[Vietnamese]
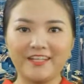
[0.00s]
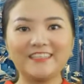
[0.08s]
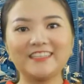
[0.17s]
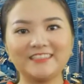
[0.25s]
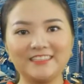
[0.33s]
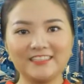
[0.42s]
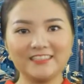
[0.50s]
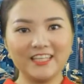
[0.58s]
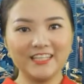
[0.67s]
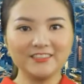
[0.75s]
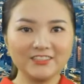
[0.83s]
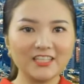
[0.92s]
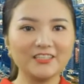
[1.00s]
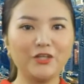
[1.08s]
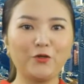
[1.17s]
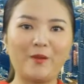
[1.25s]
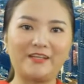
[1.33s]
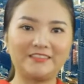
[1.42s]
đã từng chứng kiến rất
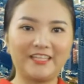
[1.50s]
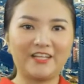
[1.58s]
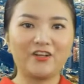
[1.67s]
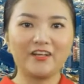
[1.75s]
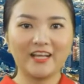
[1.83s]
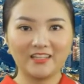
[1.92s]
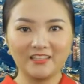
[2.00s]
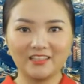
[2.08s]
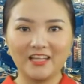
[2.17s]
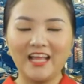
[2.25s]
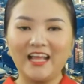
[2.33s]
nhiều bạn trẻ có năng lực